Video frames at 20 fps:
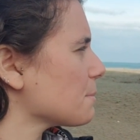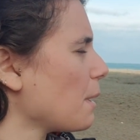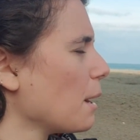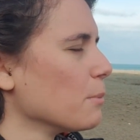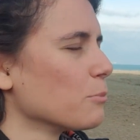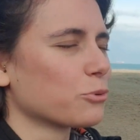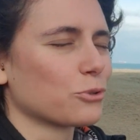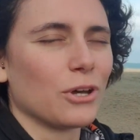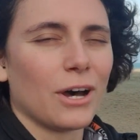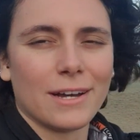ben
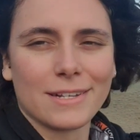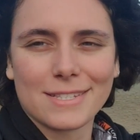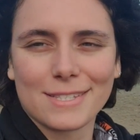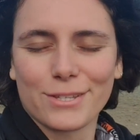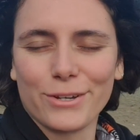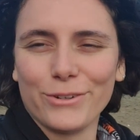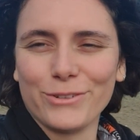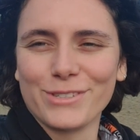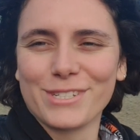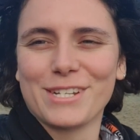burada
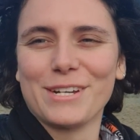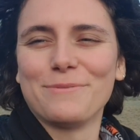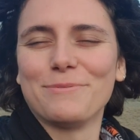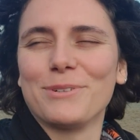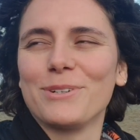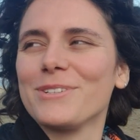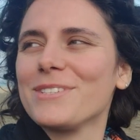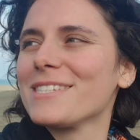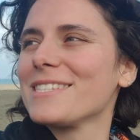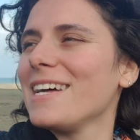hasta olacağım
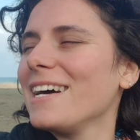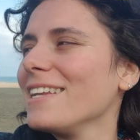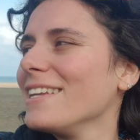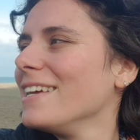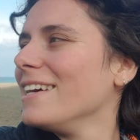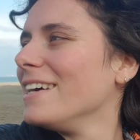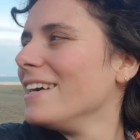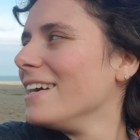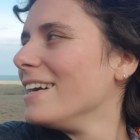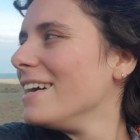o yüzden.
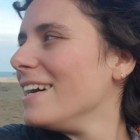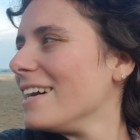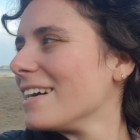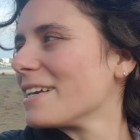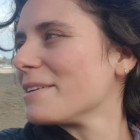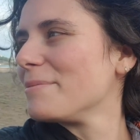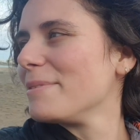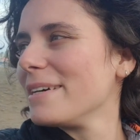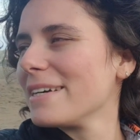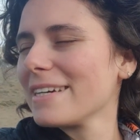
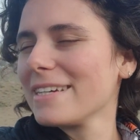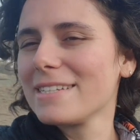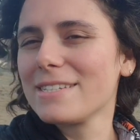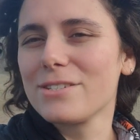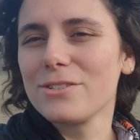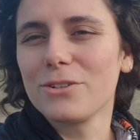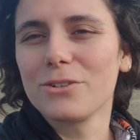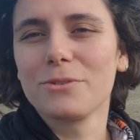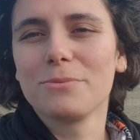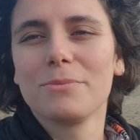Arabaya
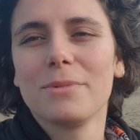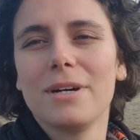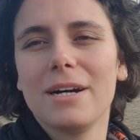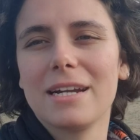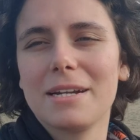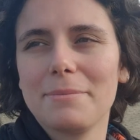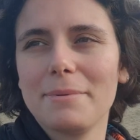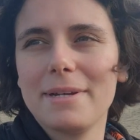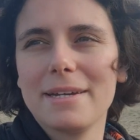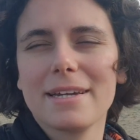geçiyorum.
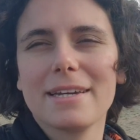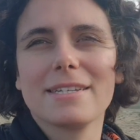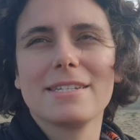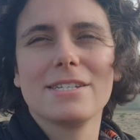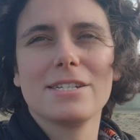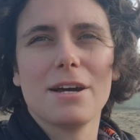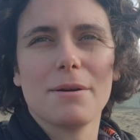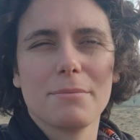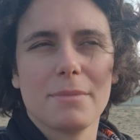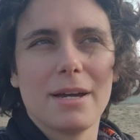Arabaya
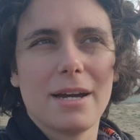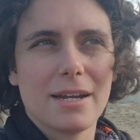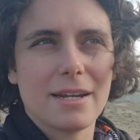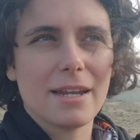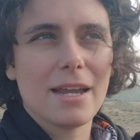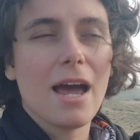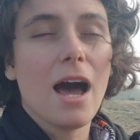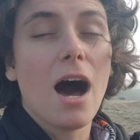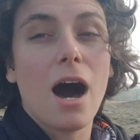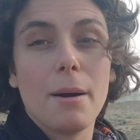geçeceğim yani.
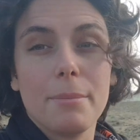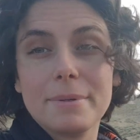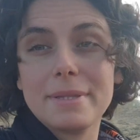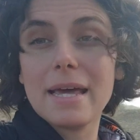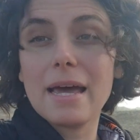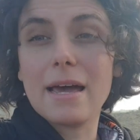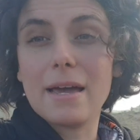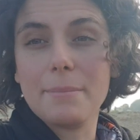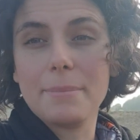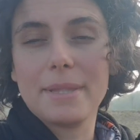Ha bir
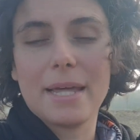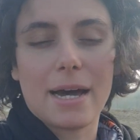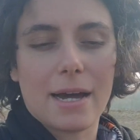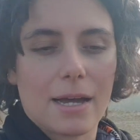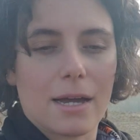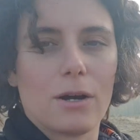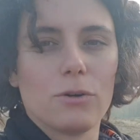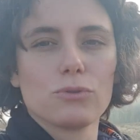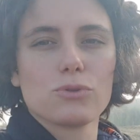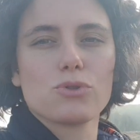de bir
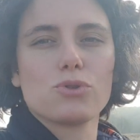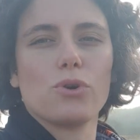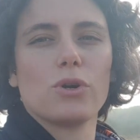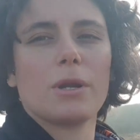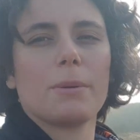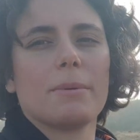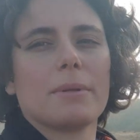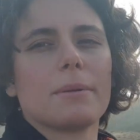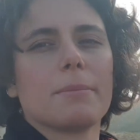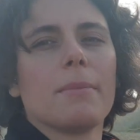dakika onu
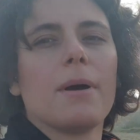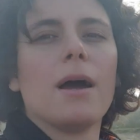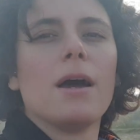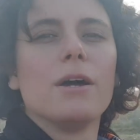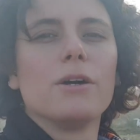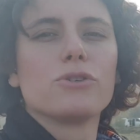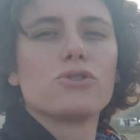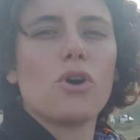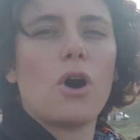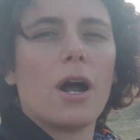söylemedim.
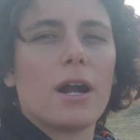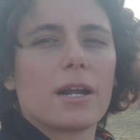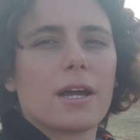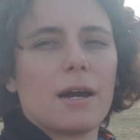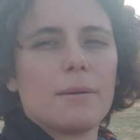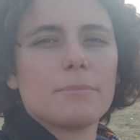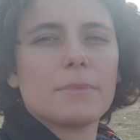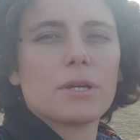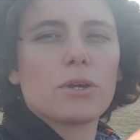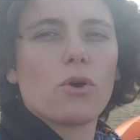Şu
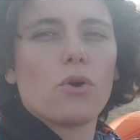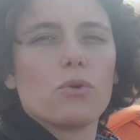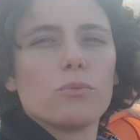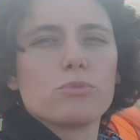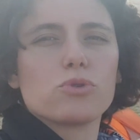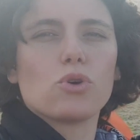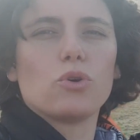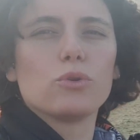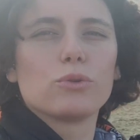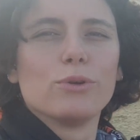arkamda
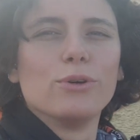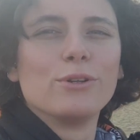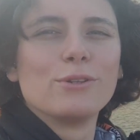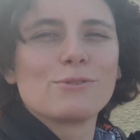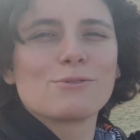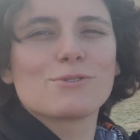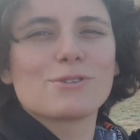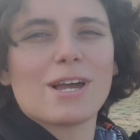görmüş olduğunuz